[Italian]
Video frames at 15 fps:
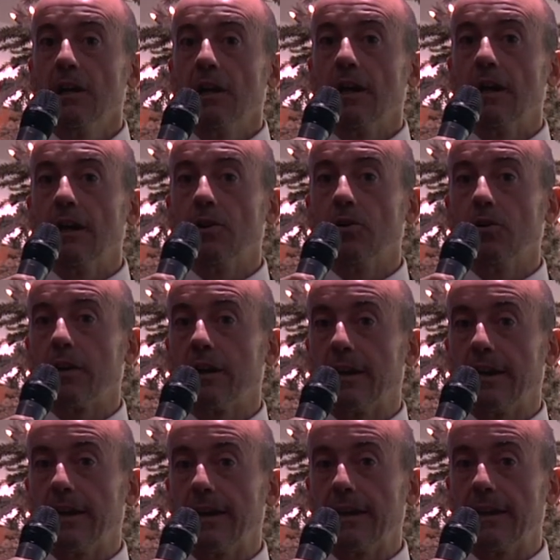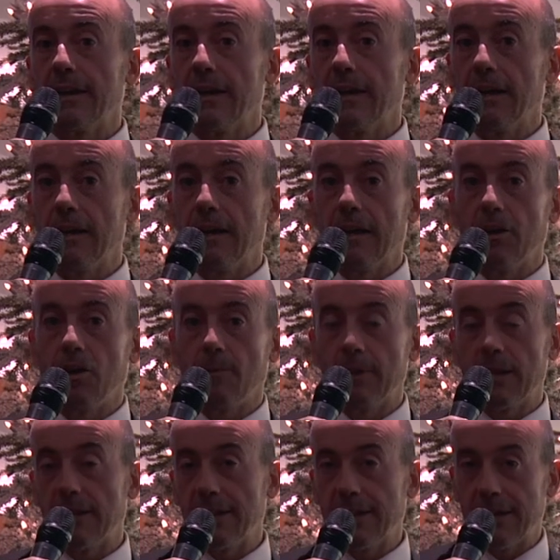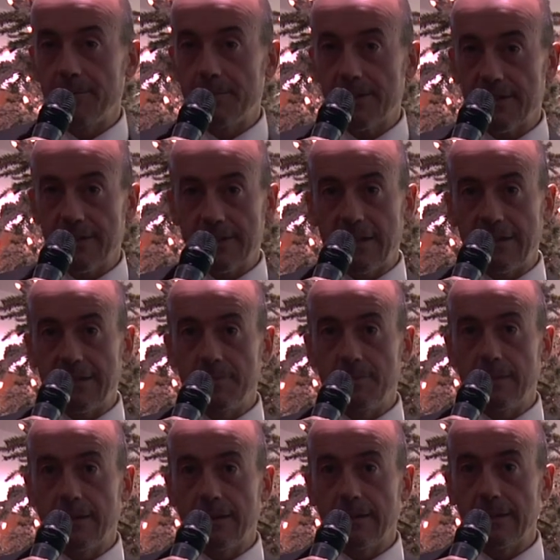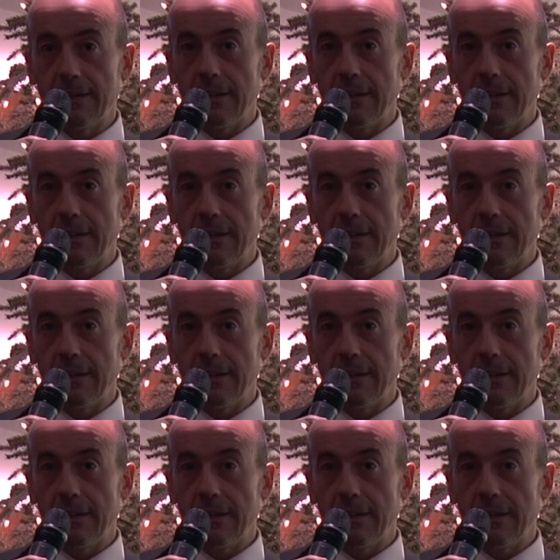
eh, nonché la, la, nomina dei rappresentanti per,